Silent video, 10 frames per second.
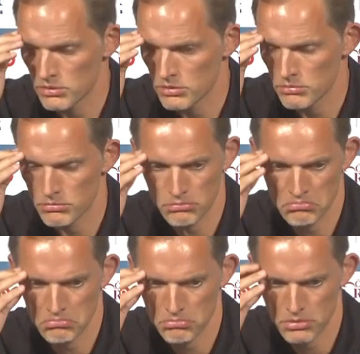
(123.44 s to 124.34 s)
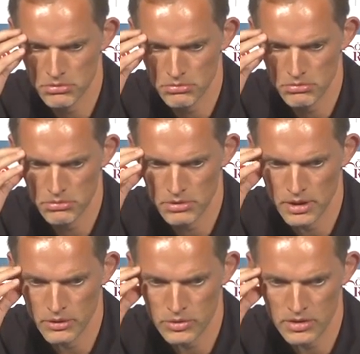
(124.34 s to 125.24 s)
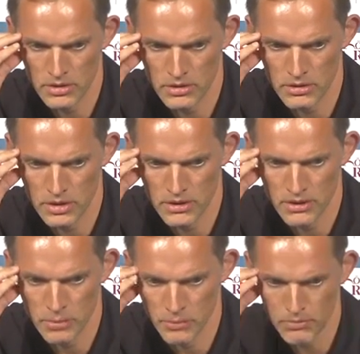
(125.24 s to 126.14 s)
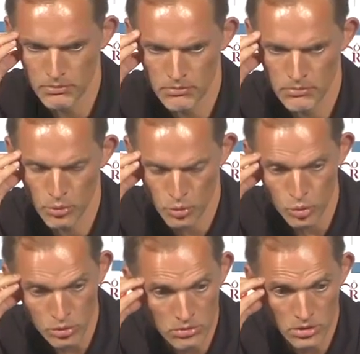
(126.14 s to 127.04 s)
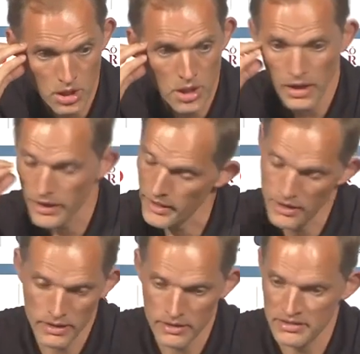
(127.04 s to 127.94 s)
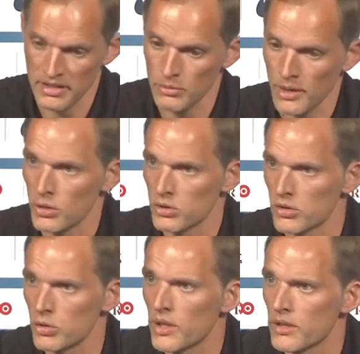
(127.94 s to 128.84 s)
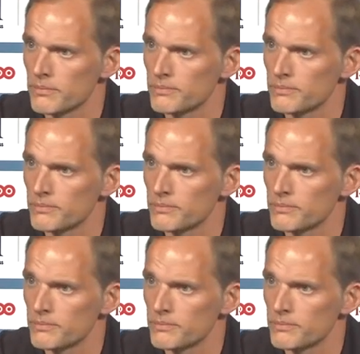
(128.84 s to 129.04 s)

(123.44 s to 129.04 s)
il nous a aidé beaucoup et ça doit continuer.